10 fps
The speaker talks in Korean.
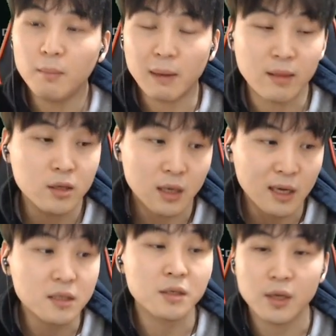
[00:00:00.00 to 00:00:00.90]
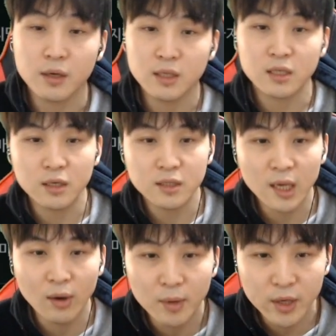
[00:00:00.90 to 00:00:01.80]
만들수하셨어요 근데 저는
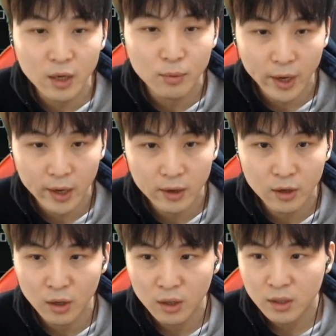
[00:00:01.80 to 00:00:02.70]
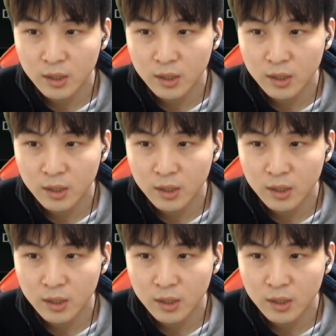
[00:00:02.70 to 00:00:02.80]
새로 한번 키워볼게요